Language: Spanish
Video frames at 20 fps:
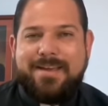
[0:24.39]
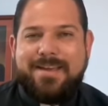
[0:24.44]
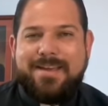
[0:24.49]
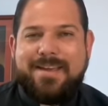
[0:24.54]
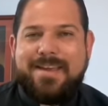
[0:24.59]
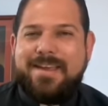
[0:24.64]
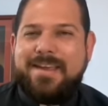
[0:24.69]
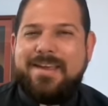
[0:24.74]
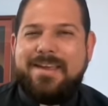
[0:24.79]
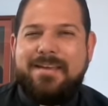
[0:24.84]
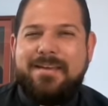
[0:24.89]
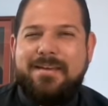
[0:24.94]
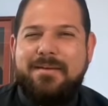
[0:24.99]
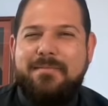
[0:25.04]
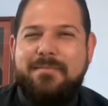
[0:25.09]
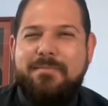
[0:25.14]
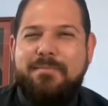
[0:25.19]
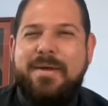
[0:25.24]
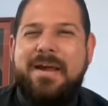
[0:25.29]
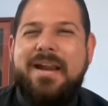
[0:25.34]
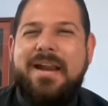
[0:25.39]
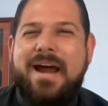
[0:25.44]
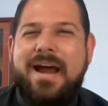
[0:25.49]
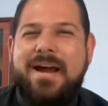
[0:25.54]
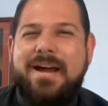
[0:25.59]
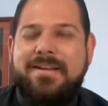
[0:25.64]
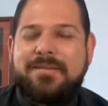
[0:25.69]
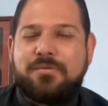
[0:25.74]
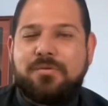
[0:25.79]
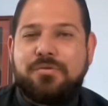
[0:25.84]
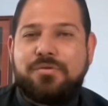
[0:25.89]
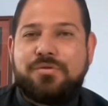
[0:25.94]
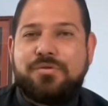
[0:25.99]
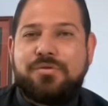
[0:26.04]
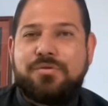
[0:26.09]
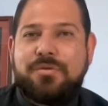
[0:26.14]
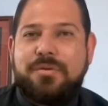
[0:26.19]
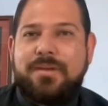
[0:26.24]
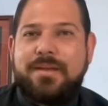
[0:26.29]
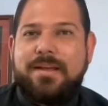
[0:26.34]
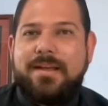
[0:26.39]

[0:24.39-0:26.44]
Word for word: y ver a Jesús,